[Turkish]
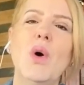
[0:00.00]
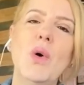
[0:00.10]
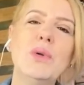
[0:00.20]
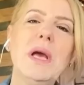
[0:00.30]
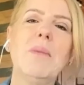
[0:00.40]

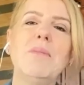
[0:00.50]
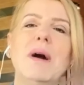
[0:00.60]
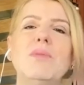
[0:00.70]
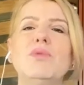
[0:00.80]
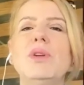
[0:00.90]
Onu
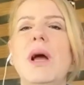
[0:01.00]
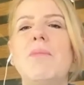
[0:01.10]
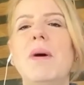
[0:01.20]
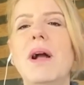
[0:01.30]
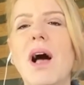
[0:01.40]
yapmak, bunu
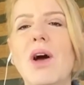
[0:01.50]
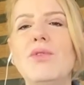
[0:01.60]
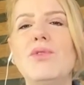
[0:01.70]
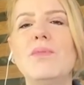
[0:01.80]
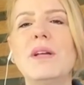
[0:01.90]
yapmak. Aa
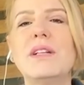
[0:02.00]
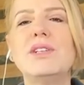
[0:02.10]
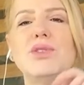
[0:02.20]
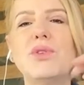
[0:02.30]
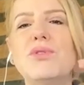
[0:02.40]
üstümdeki
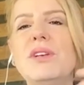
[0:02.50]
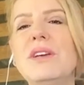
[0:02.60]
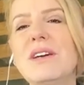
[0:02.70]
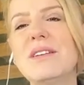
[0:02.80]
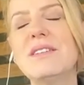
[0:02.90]
tişörtün
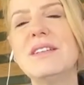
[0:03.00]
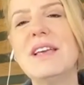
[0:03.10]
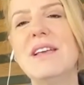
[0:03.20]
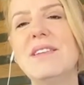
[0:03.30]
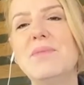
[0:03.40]
yakasını
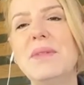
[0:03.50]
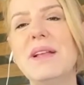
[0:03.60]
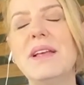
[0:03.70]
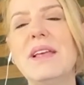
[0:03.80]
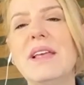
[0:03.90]
kesip
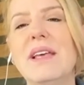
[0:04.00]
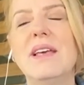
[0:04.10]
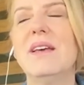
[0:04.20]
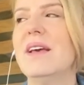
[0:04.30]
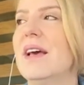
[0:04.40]

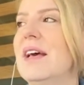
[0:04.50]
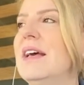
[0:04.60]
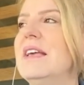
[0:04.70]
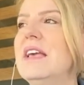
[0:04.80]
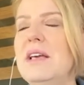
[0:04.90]
giy
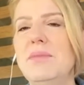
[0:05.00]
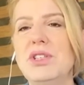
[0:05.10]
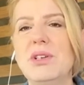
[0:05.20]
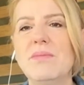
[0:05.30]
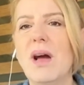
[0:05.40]

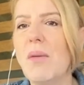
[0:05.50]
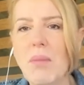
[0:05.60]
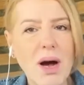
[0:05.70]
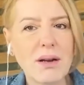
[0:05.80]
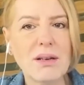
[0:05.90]
giymişim. Ha
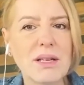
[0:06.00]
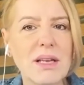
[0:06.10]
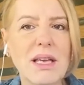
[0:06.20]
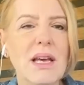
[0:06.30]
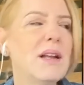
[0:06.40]
marka da
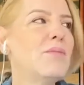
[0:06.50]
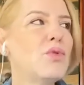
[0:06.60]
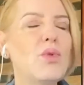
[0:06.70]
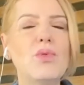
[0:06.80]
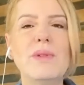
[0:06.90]
giyerim
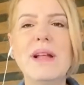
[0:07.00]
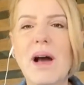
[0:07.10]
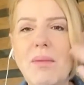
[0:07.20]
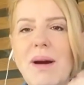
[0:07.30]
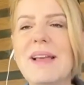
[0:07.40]
sorun değil
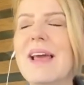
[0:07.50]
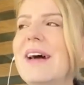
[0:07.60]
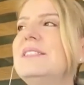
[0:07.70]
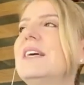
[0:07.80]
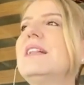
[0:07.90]
ama
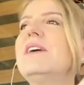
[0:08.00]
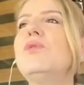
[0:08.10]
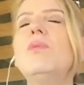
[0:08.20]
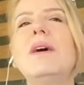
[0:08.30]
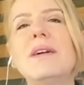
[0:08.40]
gerçekten
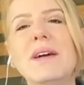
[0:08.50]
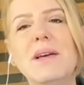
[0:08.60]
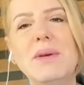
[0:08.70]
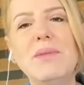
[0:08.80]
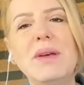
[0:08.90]
o
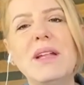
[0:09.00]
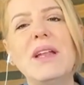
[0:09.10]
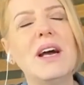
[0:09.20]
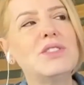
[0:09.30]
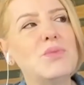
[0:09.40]
markaya benim
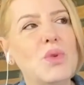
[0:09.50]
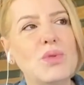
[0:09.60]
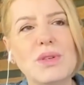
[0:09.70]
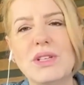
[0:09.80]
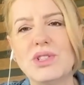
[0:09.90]
ihtiyacım
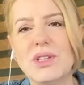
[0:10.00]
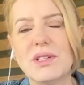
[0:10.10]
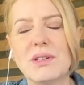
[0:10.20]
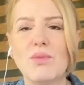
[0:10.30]
olduğu için alırım.